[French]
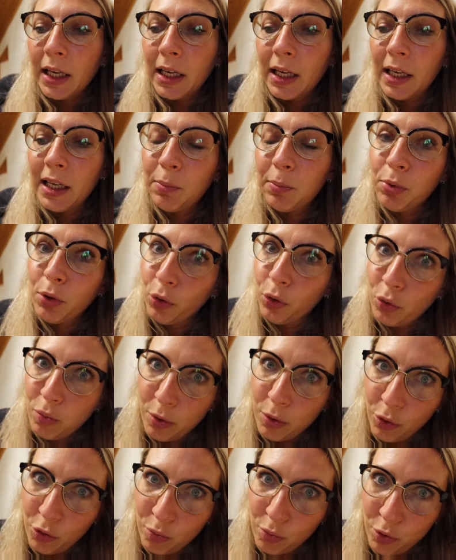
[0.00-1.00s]
et beaucoup,
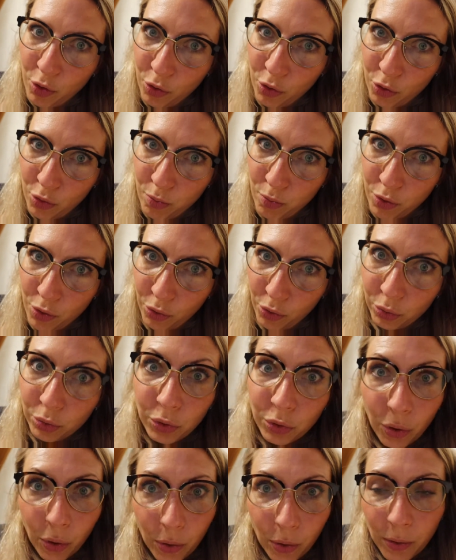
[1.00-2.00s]
beaucoup, beaucoup, beaucoup
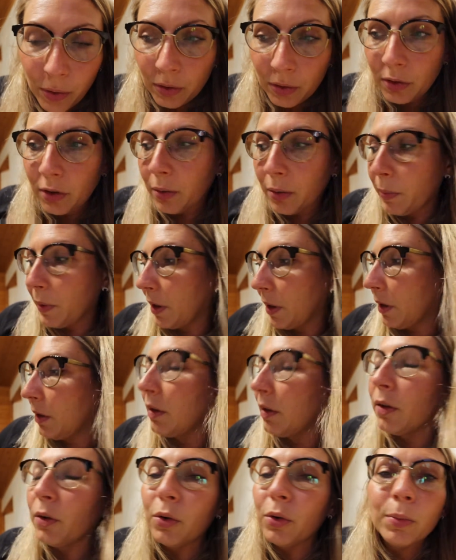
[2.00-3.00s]
trop d'emprunts
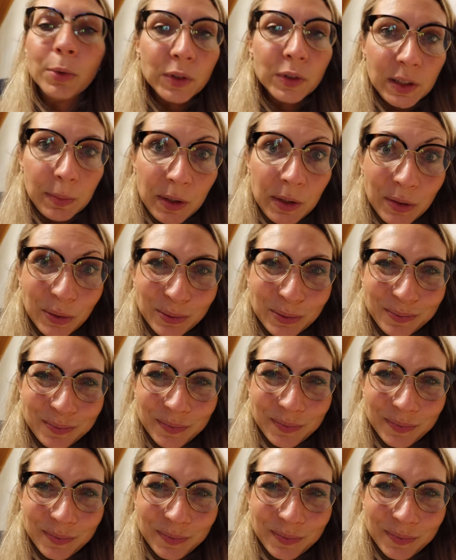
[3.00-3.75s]
au Monty Python.